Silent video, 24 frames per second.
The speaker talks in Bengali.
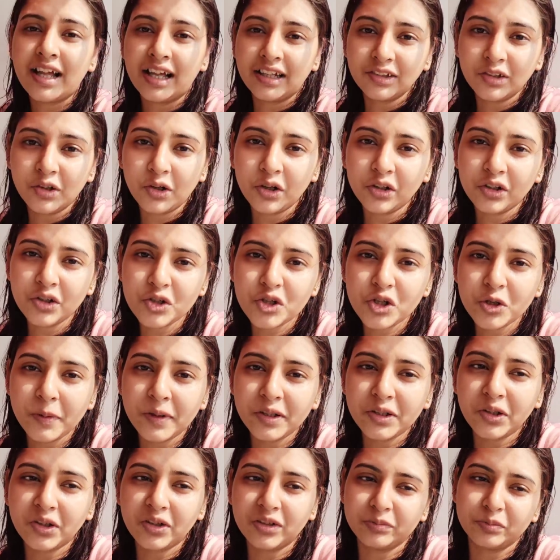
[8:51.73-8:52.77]
স্নান করানোর
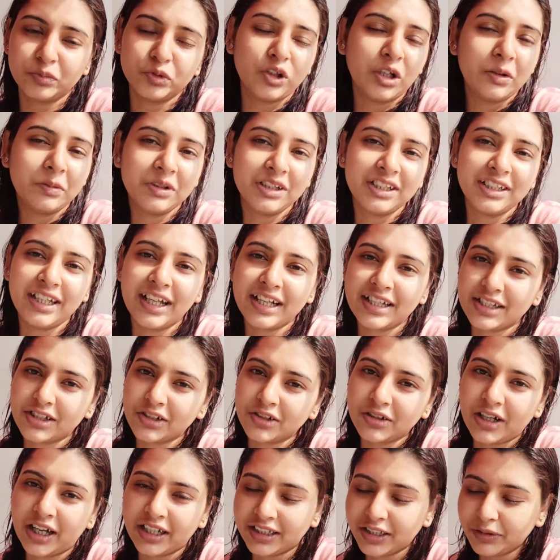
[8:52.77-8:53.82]
সময় তখন পুনম
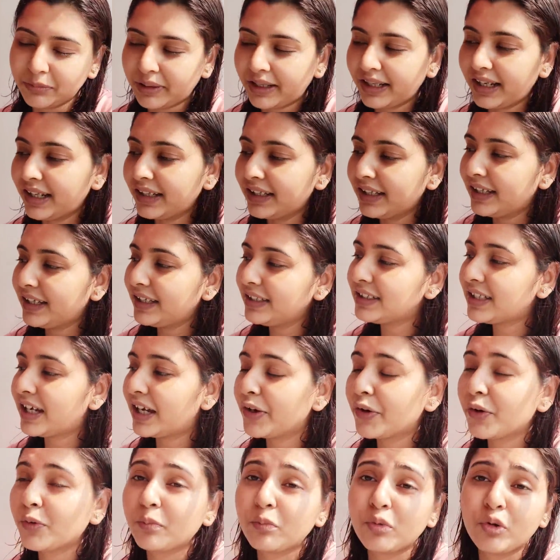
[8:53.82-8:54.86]
দেখছে ওর হাতে বালা নেই
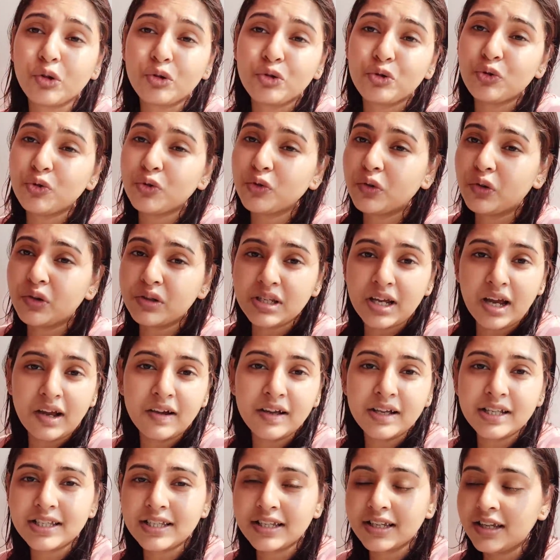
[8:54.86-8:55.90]
যাই হোক প্রচুর খোঁজা
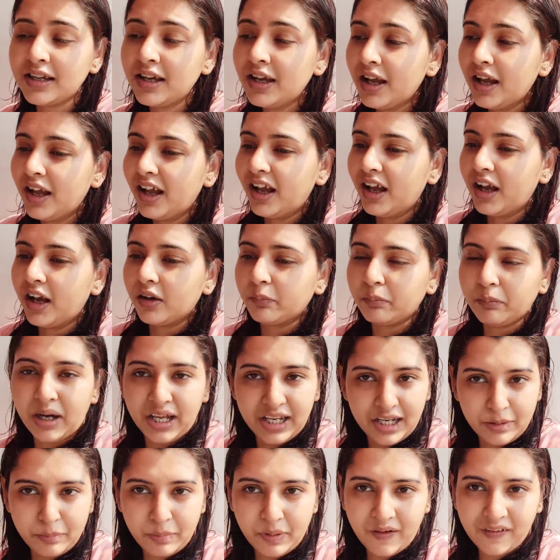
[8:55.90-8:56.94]
হয়েছে
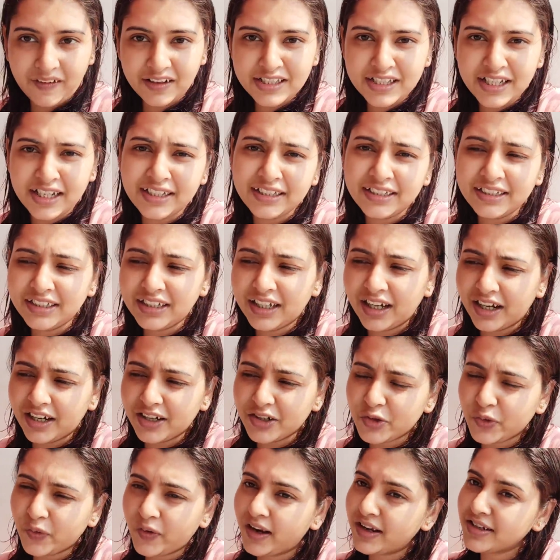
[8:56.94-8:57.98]
বালা পাওয়া যায়নি
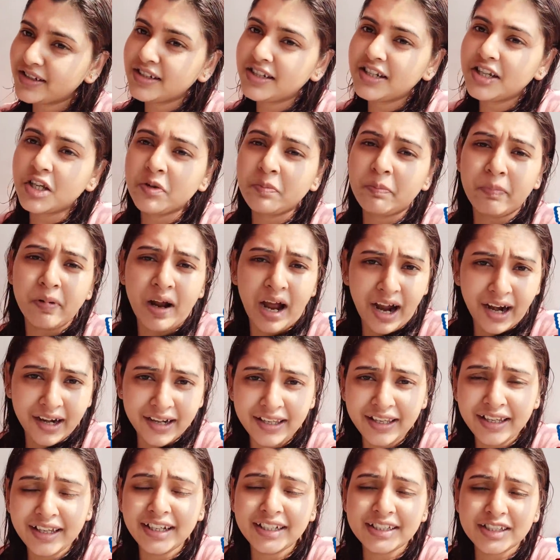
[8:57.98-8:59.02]
আর সোনার জিনিস
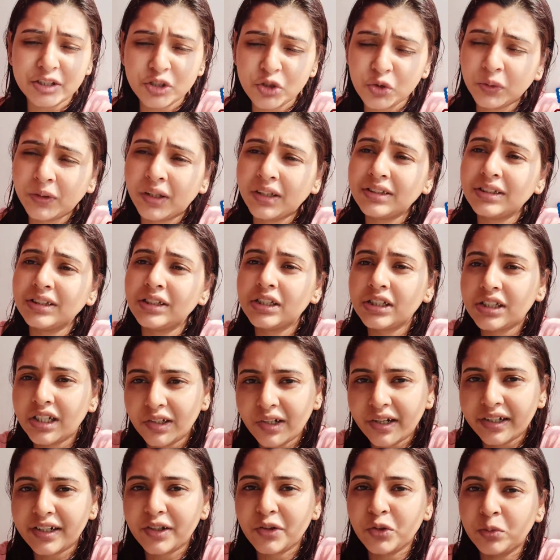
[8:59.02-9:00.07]
হারিয়ে গেছে সোনার জিনিস
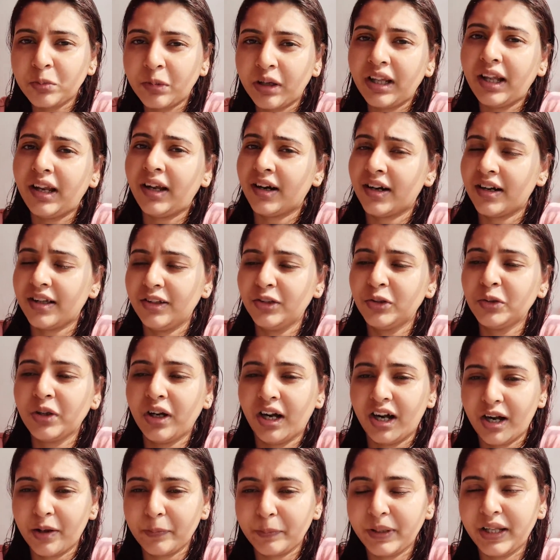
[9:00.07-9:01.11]
কেন একটা রুমাল হারালেও
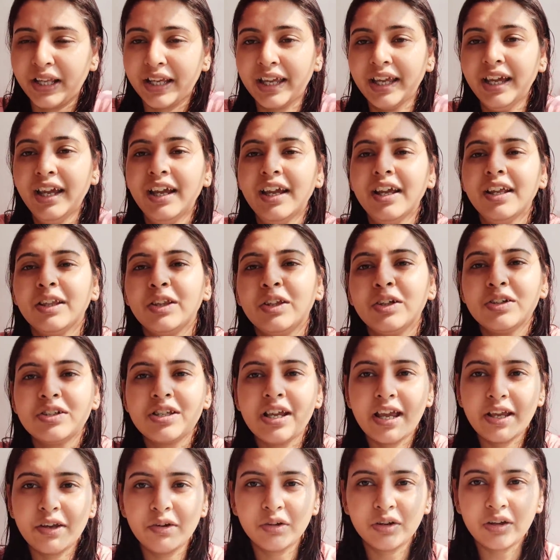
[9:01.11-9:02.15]
খারাপ লাগে তো
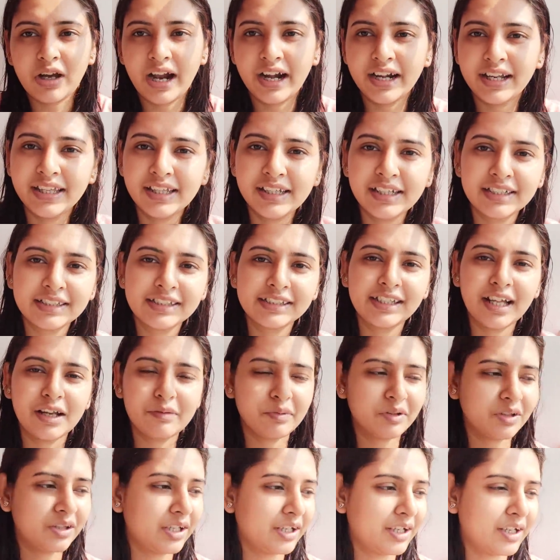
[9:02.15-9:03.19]
যাই হোক হারিয়ে গেছে
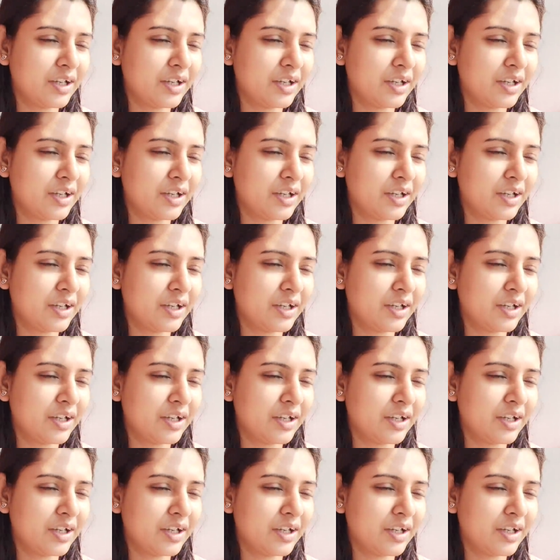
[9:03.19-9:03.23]
তারপর